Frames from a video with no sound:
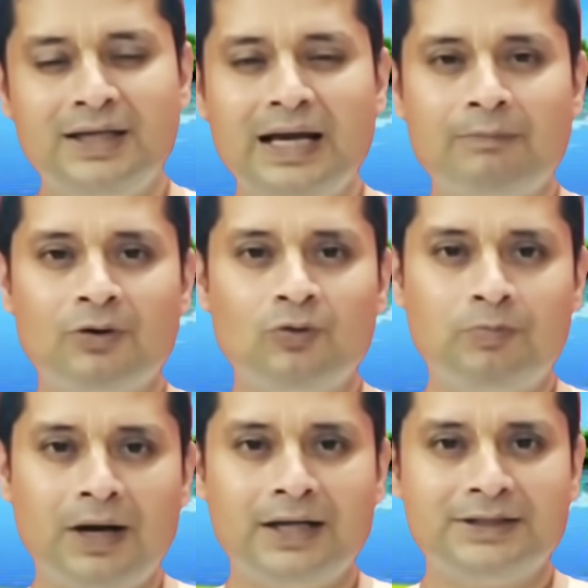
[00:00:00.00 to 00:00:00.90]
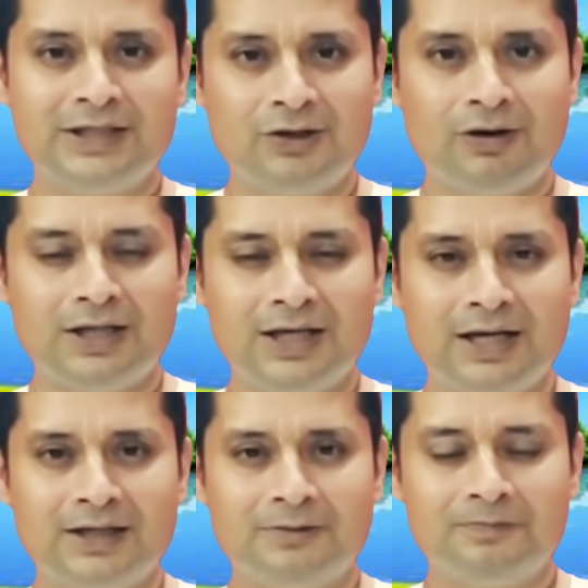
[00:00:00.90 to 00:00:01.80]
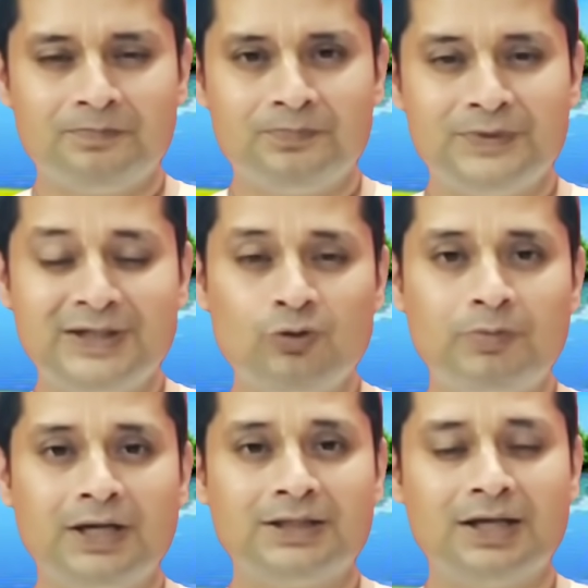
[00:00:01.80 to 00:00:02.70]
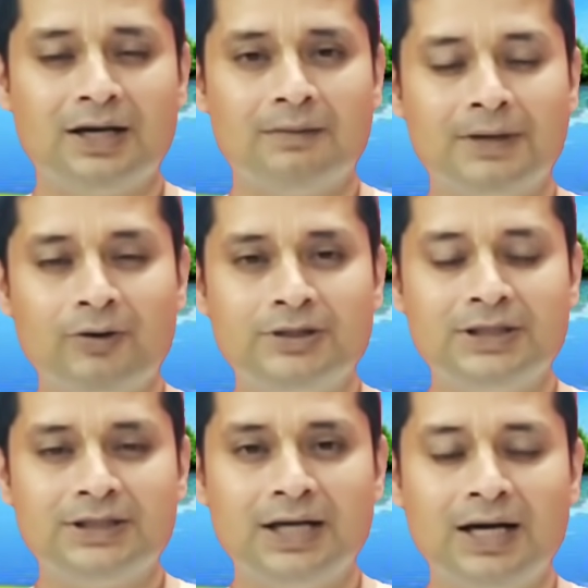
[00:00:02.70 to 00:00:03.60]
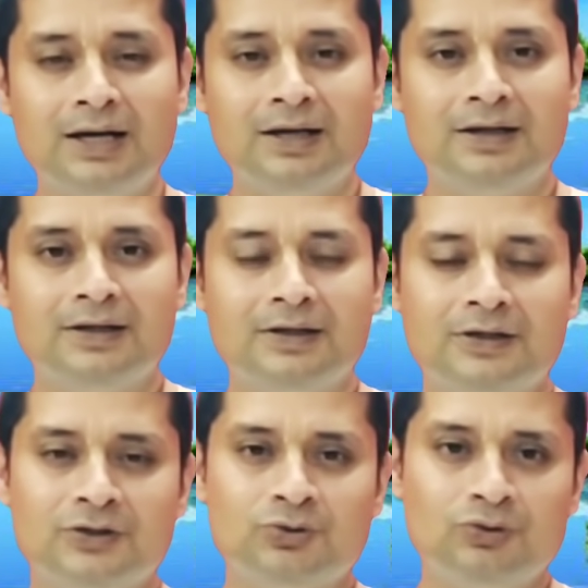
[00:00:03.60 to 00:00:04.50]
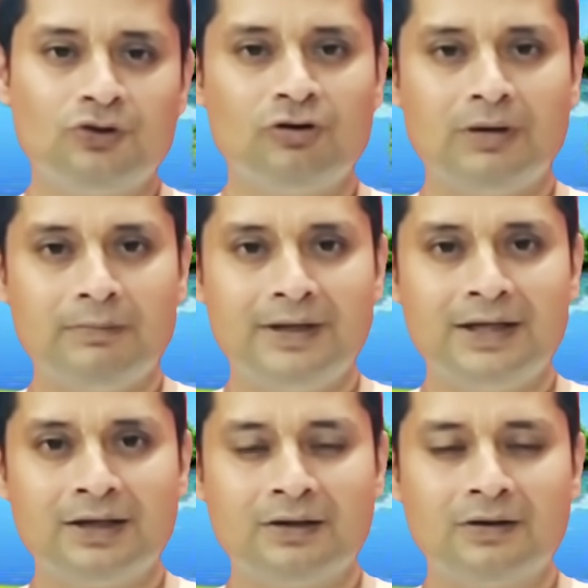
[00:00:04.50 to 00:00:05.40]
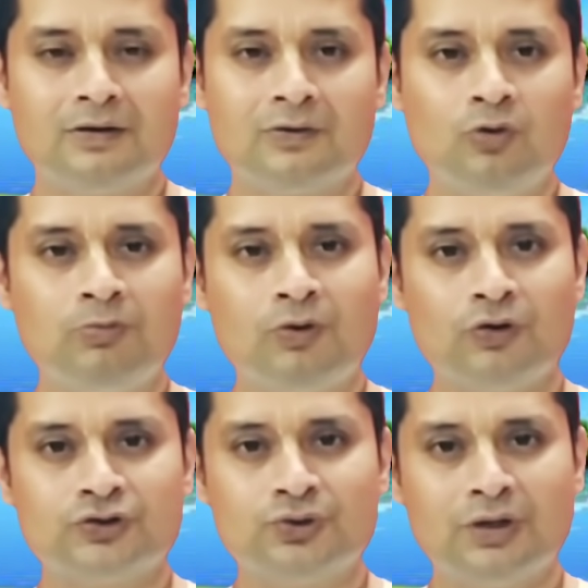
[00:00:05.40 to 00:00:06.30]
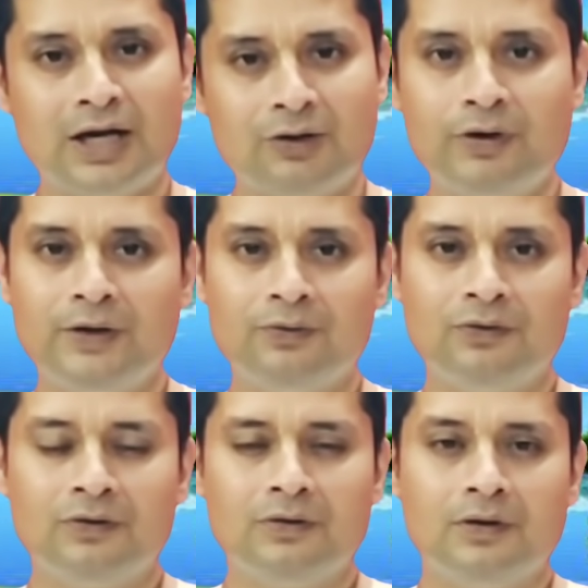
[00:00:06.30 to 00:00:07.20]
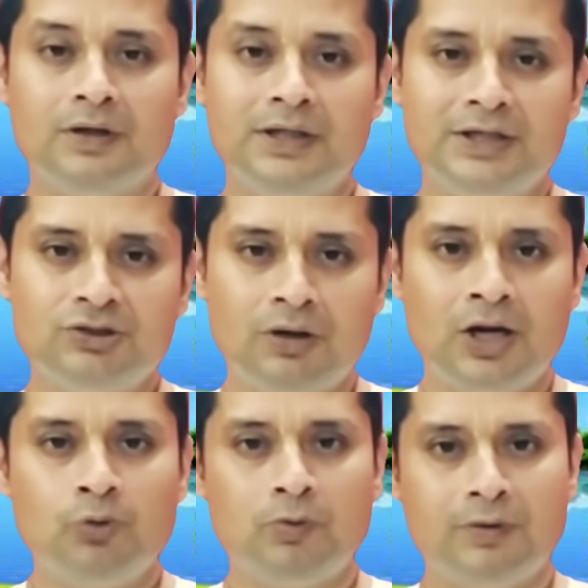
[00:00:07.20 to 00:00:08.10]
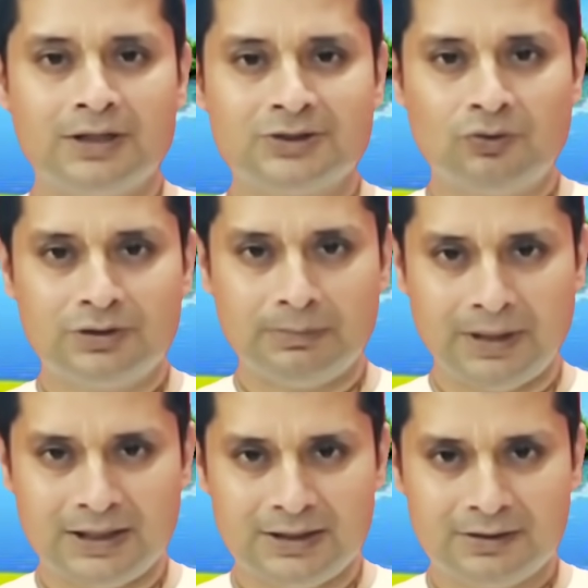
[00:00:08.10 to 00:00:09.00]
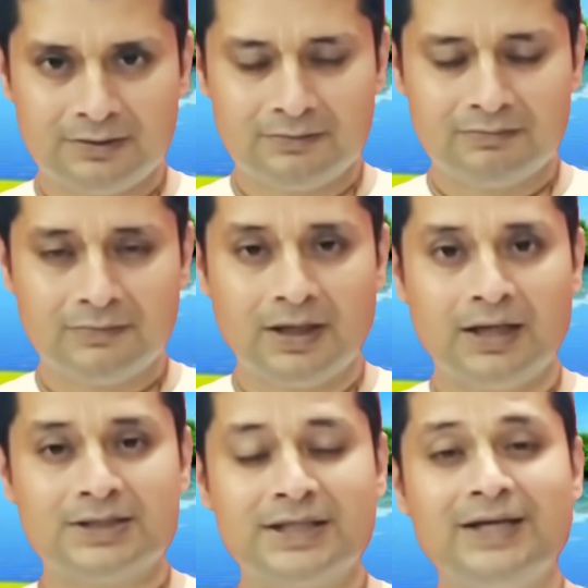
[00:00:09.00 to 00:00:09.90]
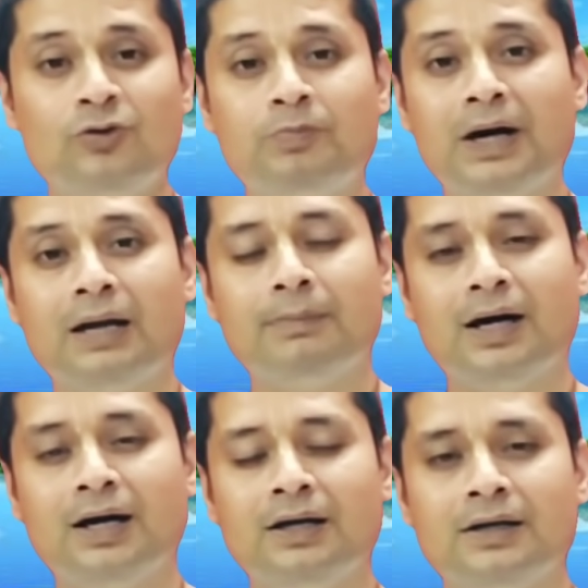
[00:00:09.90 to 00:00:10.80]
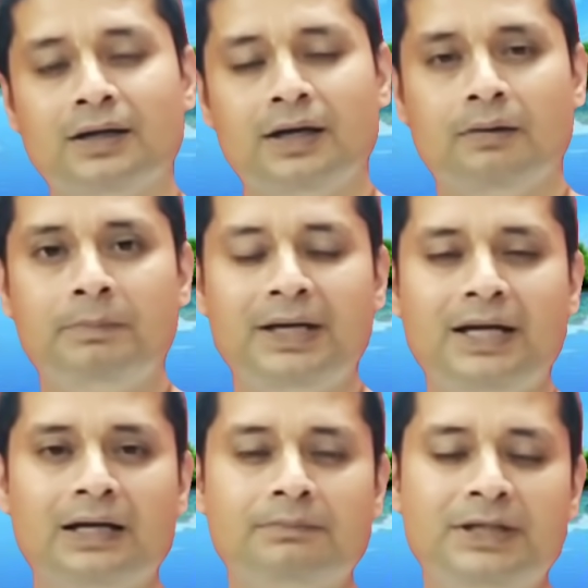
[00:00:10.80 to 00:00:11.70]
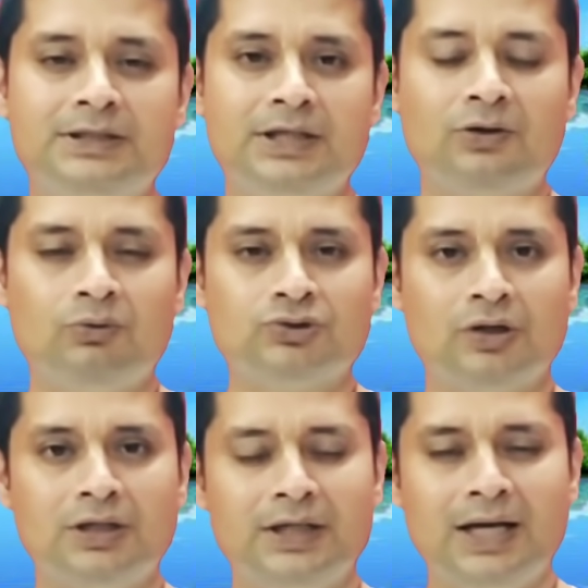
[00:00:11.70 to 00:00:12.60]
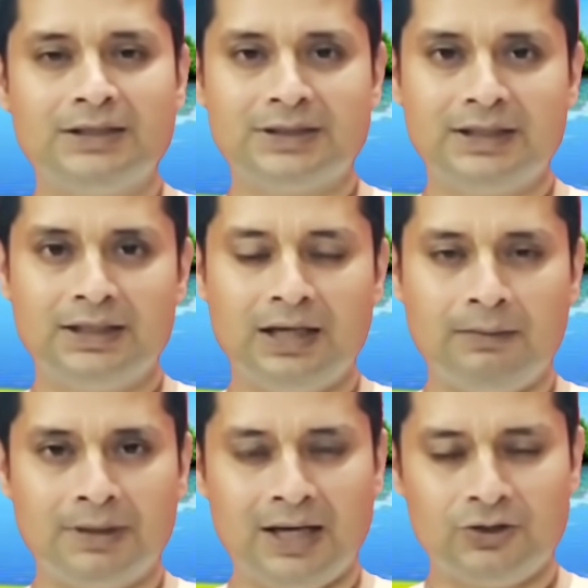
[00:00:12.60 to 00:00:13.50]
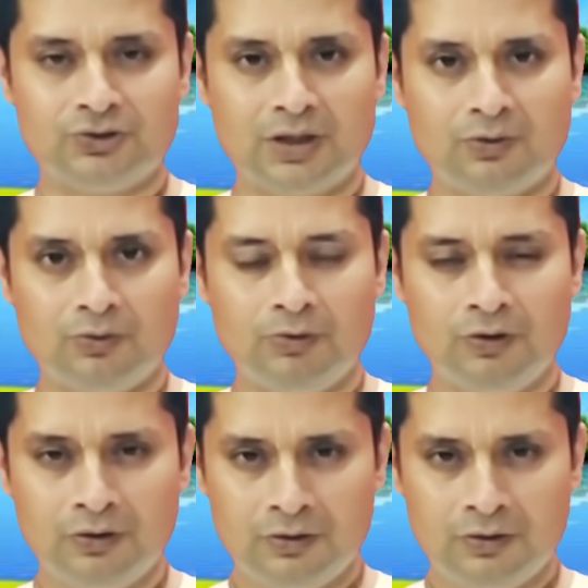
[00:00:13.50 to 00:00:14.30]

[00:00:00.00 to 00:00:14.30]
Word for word: কি এমন উপায় ঠিক করা যায় যে উপায়ের দ্বারা আমরা ওই দিনটা সুন্দরভাবে খুব কষ্ট না করেও নির্জলা উপবাস করতে পারি হ্যাঁ সেই উপায় বা বিজ্ঞান ভিত্তিক কৌশল নিয়ে আজকে আমরা আলোচনা করব